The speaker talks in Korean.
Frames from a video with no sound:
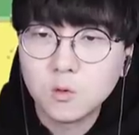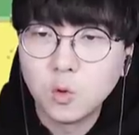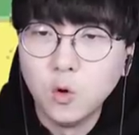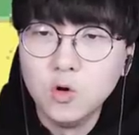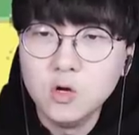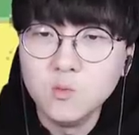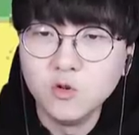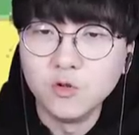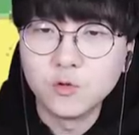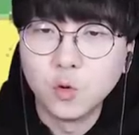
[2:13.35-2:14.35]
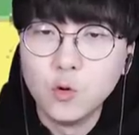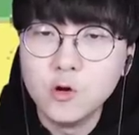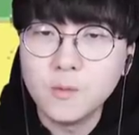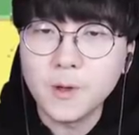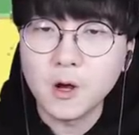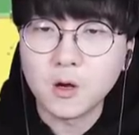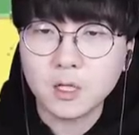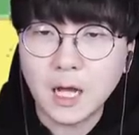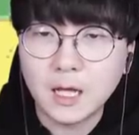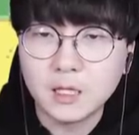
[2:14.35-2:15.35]
돌문 돌벽
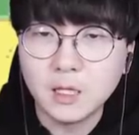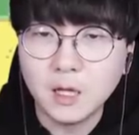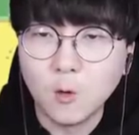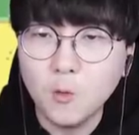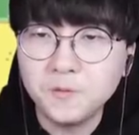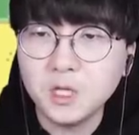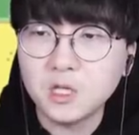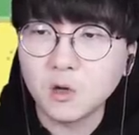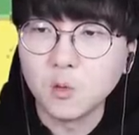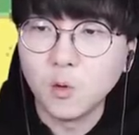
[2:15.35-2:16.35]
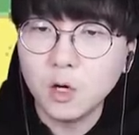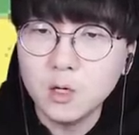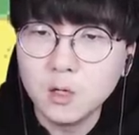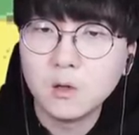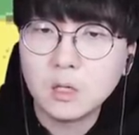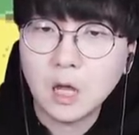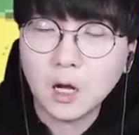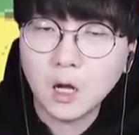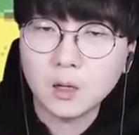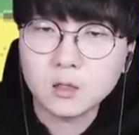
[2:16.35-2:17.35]
다 있네 옵시디언 월야
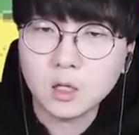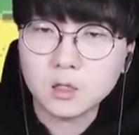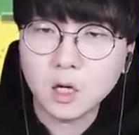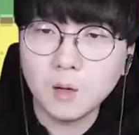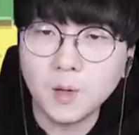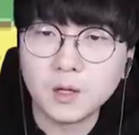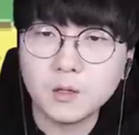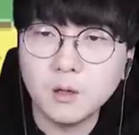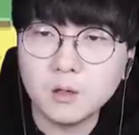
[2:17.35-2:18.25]
아까 자, 잠깐만 이거